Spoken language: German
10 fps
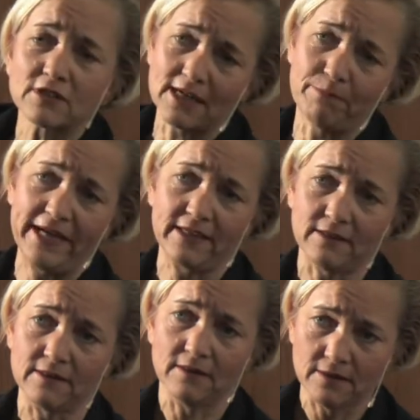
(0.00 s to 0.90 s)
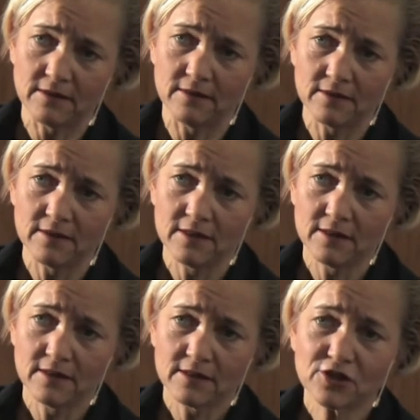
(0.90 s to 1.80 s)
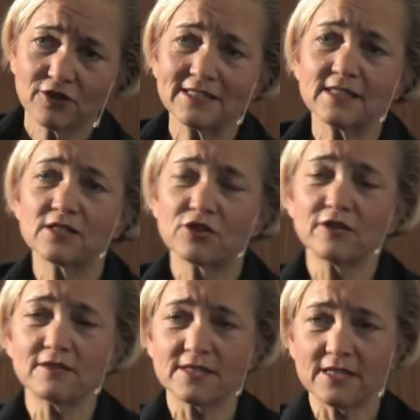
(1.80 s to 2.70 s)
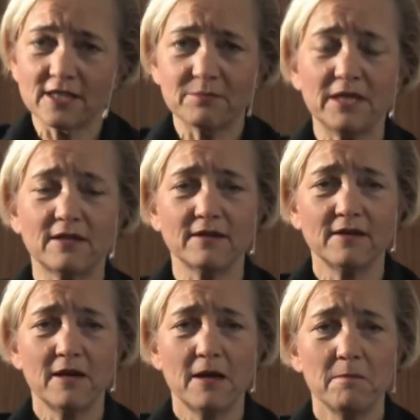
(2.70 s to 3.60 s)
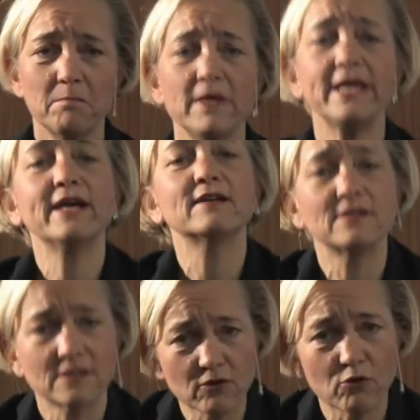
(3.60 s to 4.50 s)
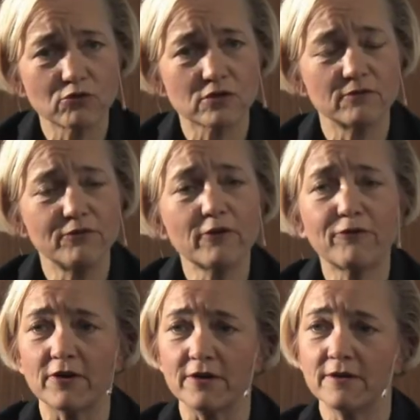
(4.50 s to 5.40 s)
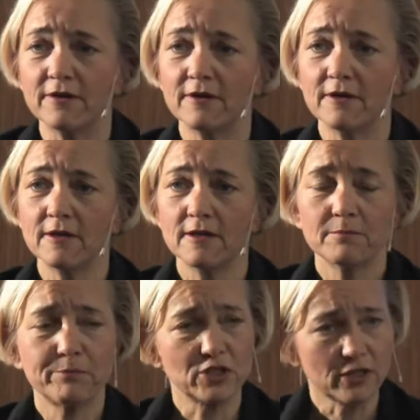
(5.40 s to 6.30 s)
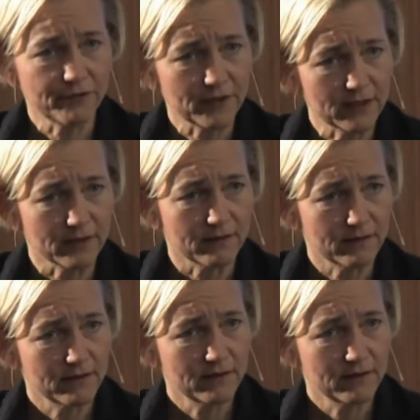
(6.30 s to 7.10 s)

ausarbeiten, sondern Sie sollten sich mit mehr dieser großen Würfe beschäftigen.